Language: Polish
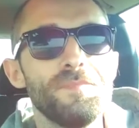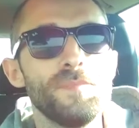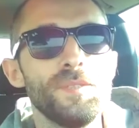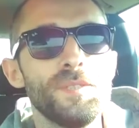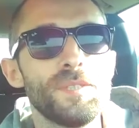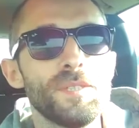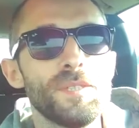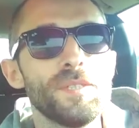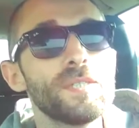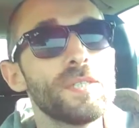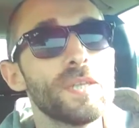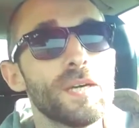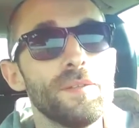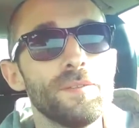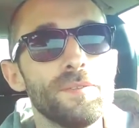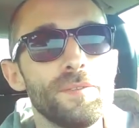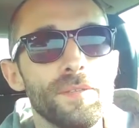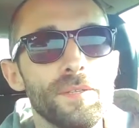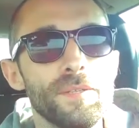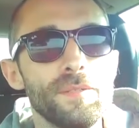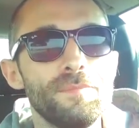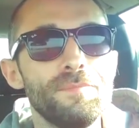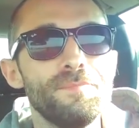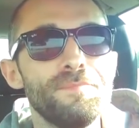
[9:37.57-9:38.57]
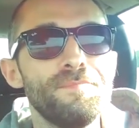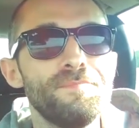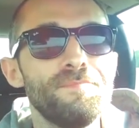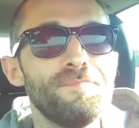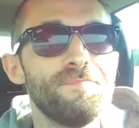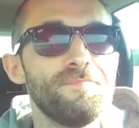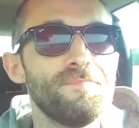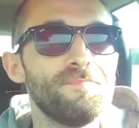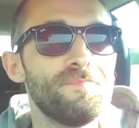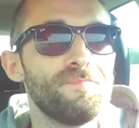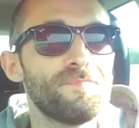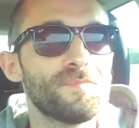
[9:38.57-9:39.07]
inteligentny
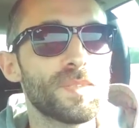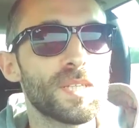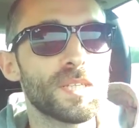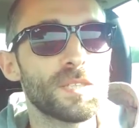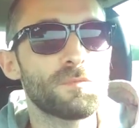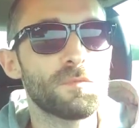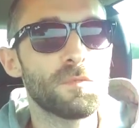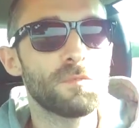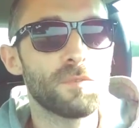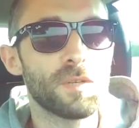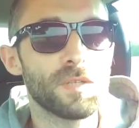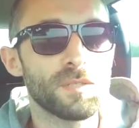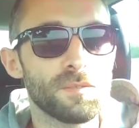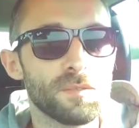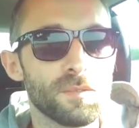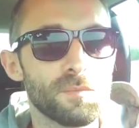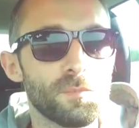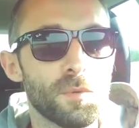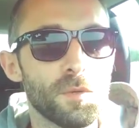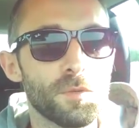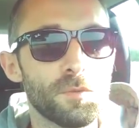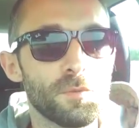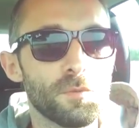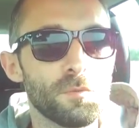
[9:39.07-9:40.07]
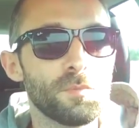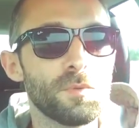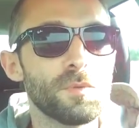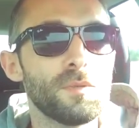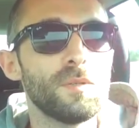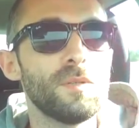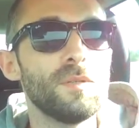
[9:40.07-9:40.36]
na swój własny sposób.